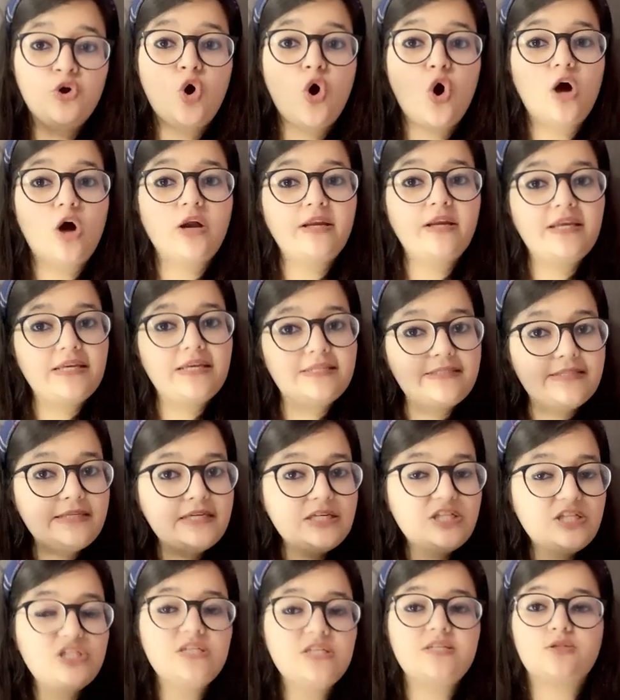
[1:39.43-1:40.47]
और इसी
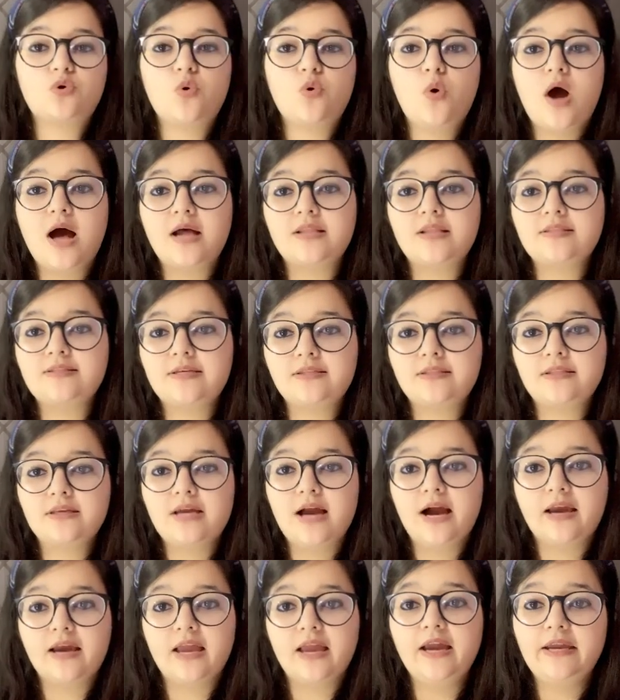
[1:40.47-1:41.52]
चीज़ को आंसर दिया
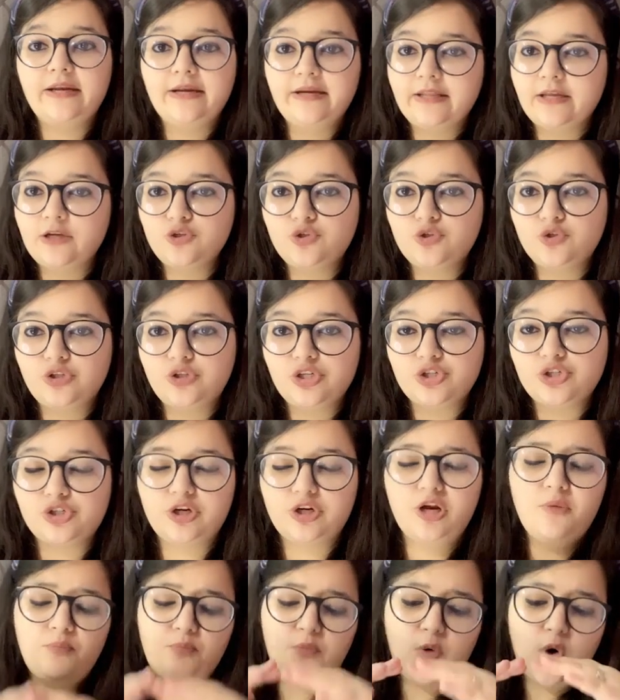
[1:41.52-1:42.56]
गया इंडियन जुडिशरी
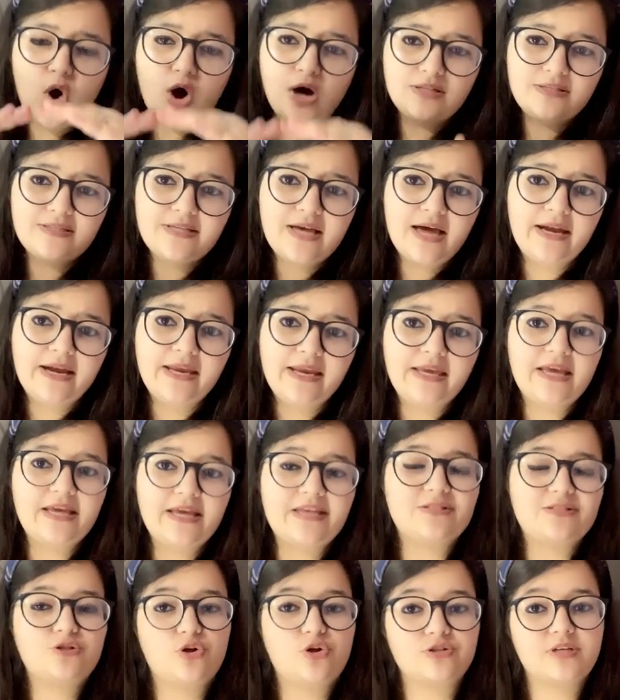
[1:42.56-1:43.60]
ने बहुत सारे
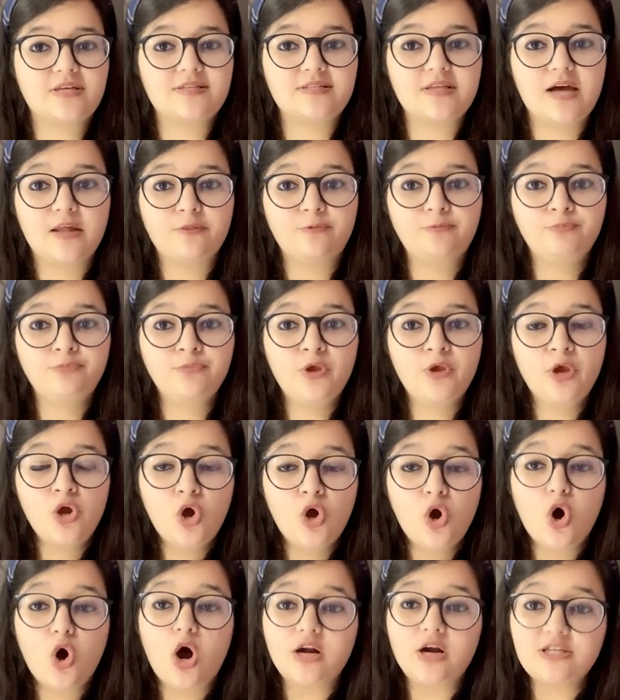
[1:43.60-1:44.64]
केस लॉस के साथ
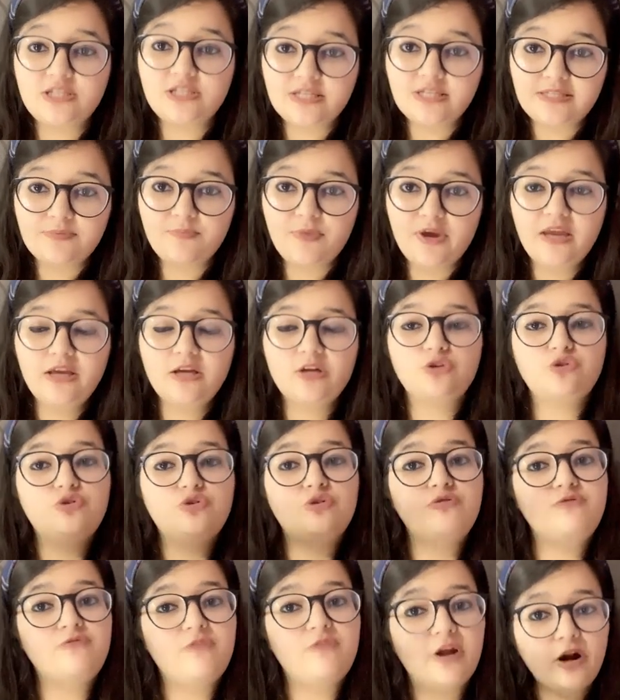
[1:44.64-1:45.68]
और जिसमें जो
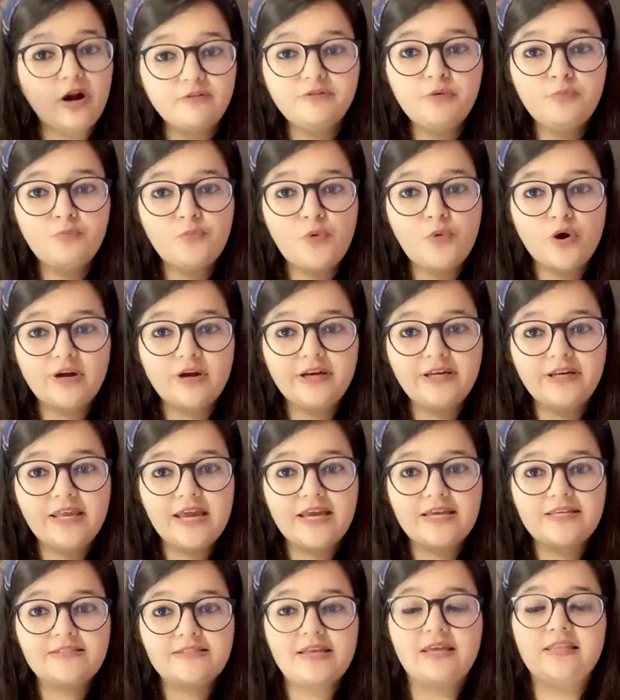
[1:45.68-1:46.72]
वन ऑफ द इम्पॉर्टेंट
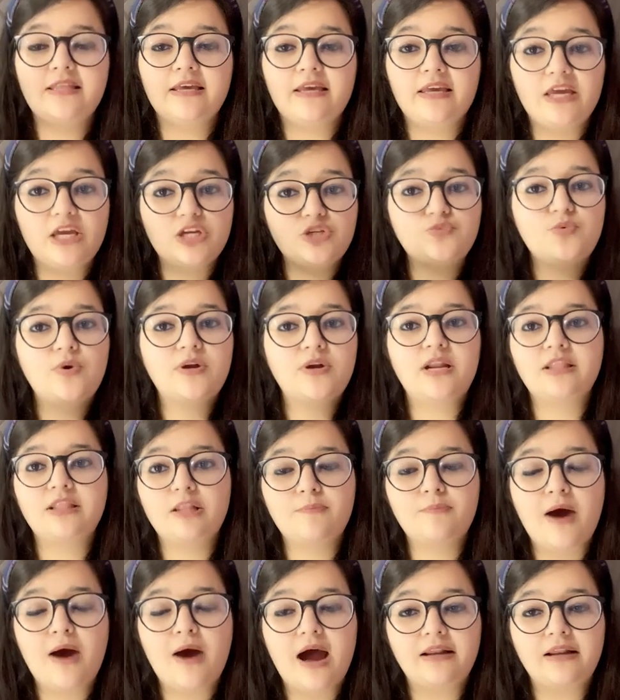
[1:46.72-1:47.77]
केस है द केशवानंद
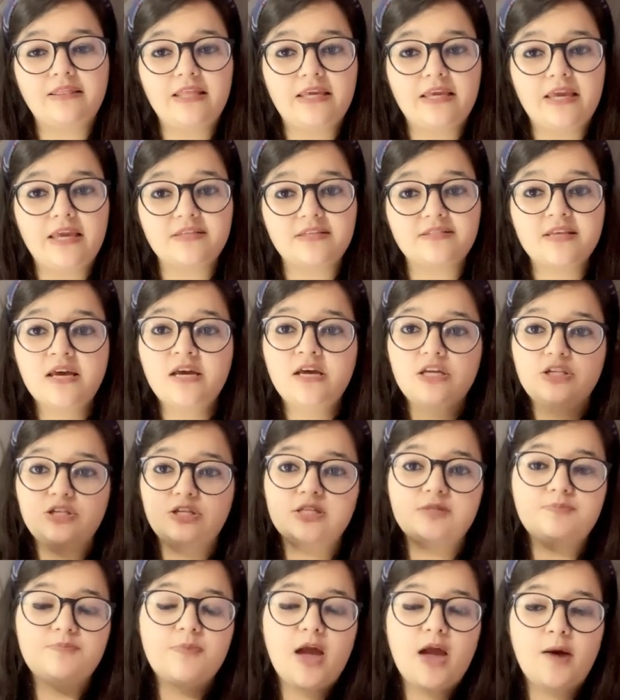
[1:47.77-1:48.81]
भारती केस
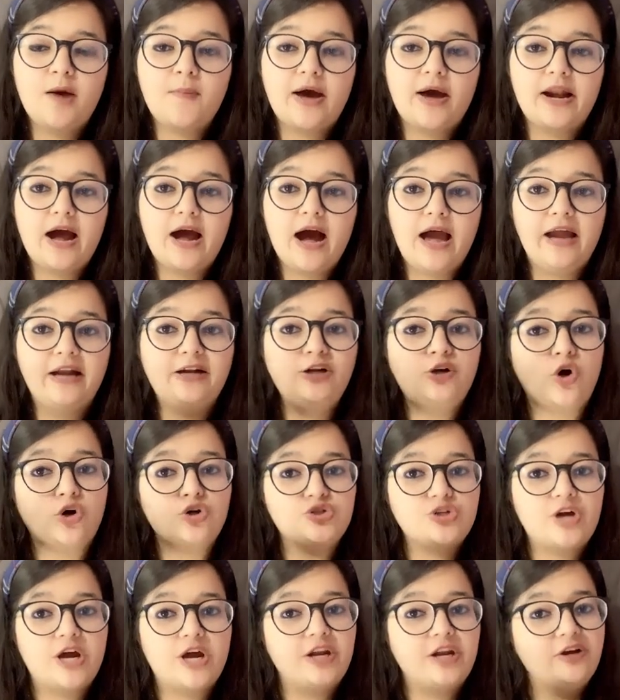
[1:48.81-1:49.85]
जिसमें हमारा आया
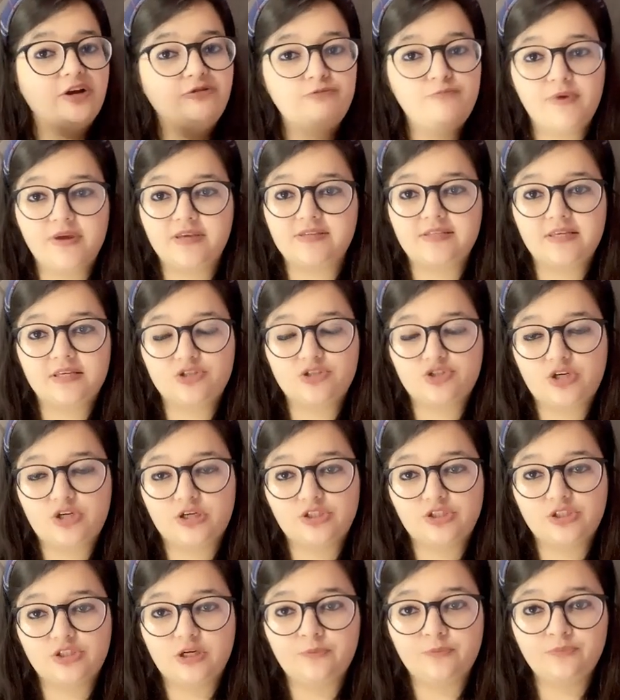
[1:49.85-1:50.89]
डॉक्ट्राइन ऑफ बेसिक
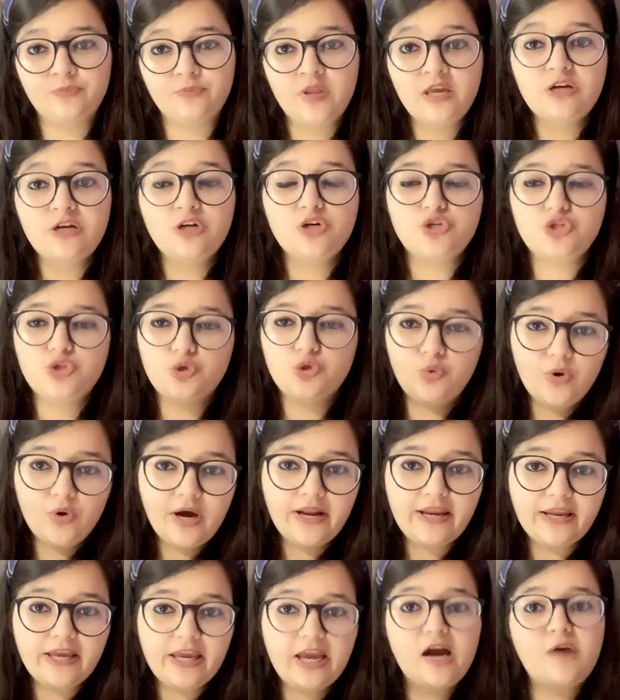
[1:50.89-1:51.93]
स्ट्रक्चर शुरू
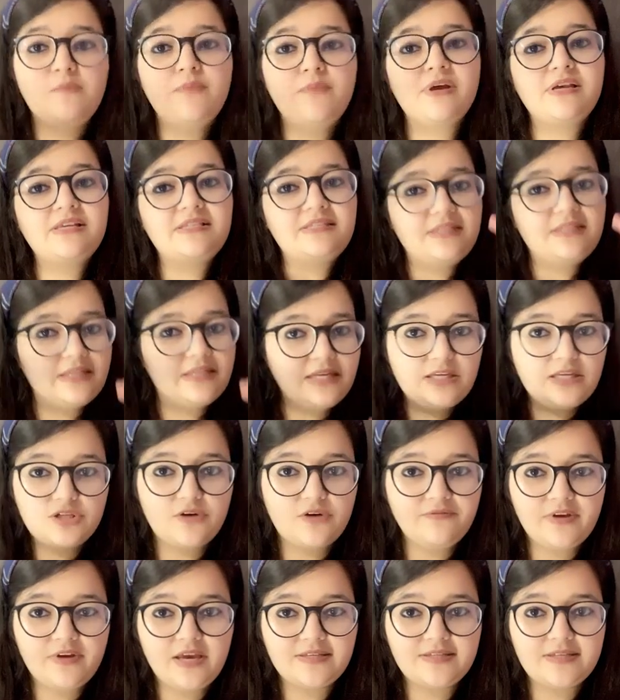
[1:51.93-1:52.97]
करेंगे हम एक सीरीज
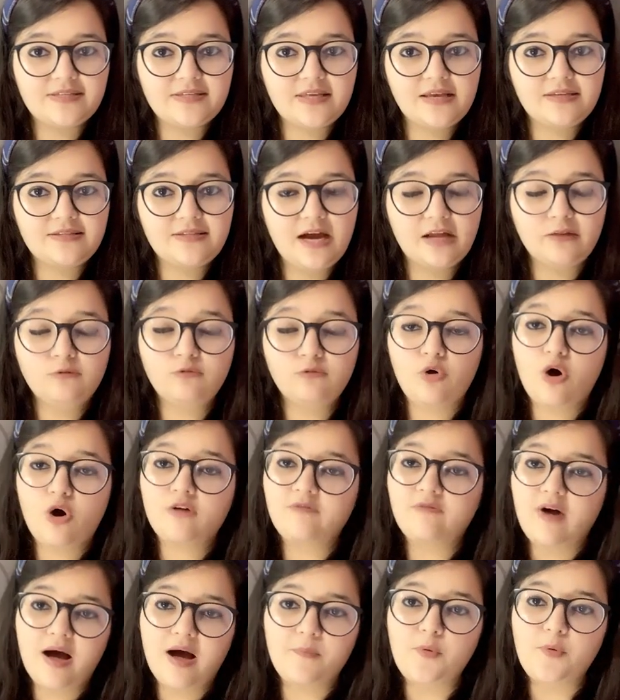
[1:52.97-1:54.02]
ऑफ केसेस के साथ और
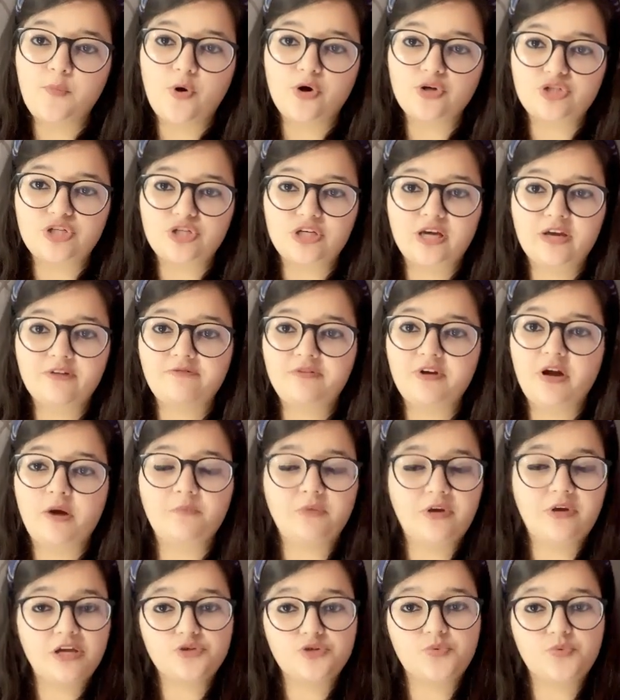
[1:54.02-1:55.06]
वहां पे पहुंचेंगे फिर हम
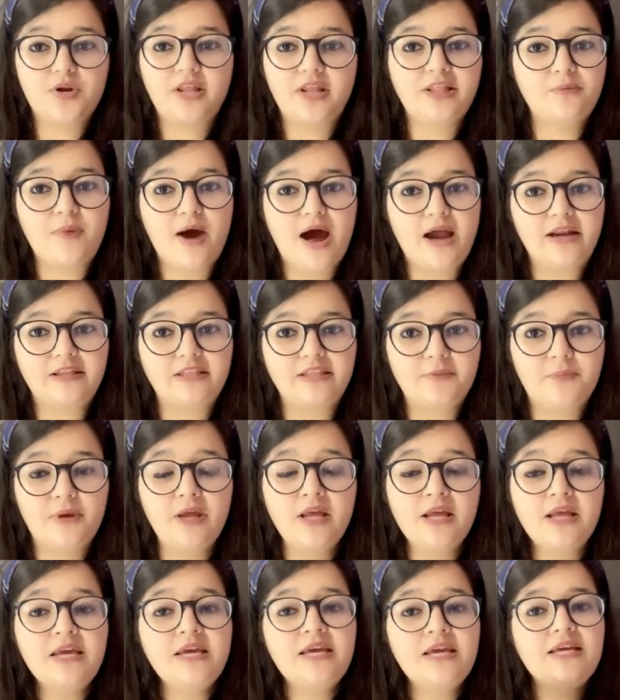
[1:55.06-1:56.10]
केशवानंद भारती पे
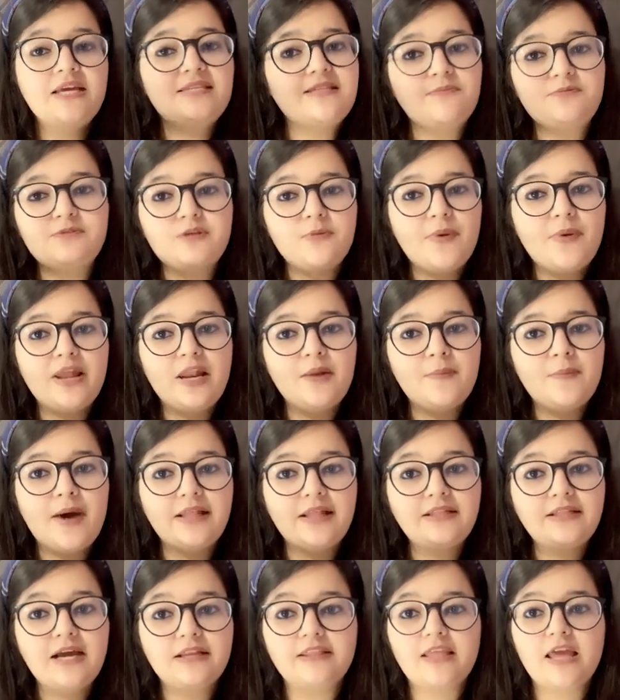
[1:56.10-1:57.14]
सबसे पहले
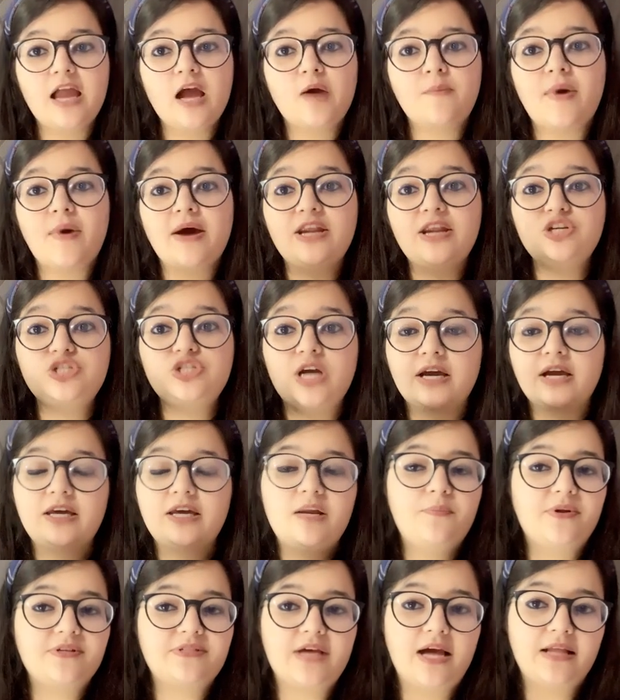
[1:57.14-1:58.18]
बात करते हैं हमारे शंकरी
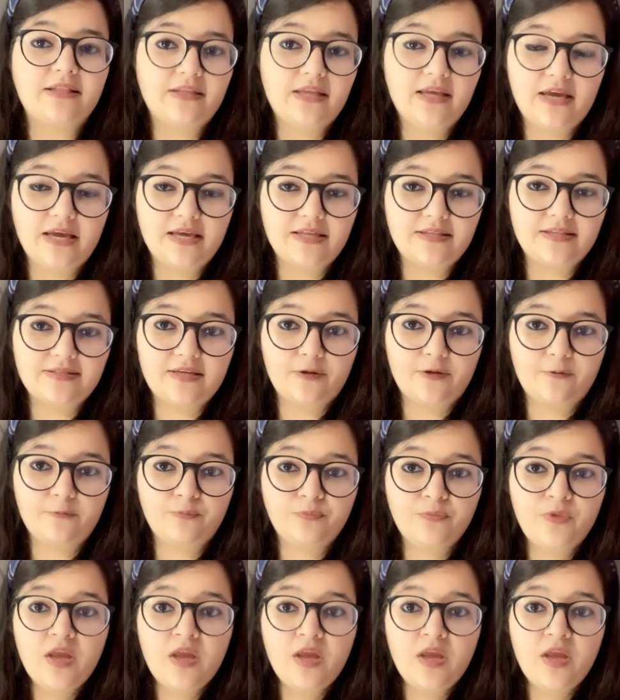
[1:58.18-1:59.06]
प्रसाद के केस की